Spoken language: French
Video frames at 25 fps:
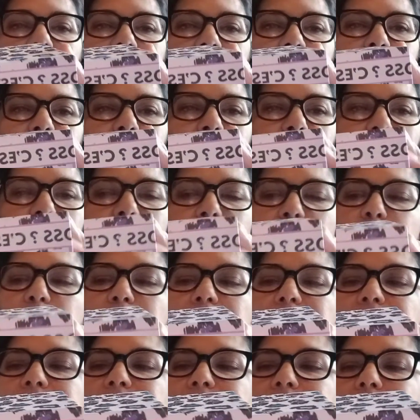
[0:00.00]
thème de ce
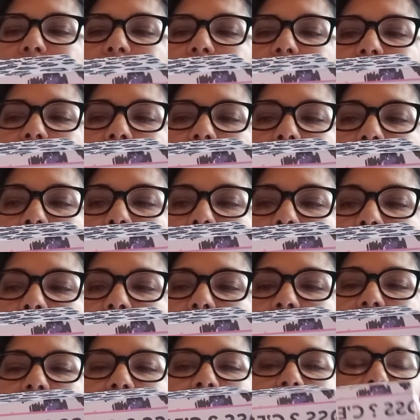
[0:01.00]
mois-ci c'est
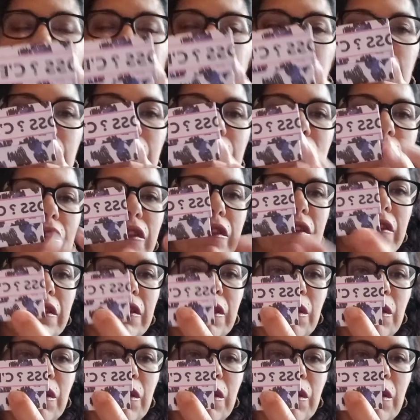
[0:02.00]
qui est la bosse.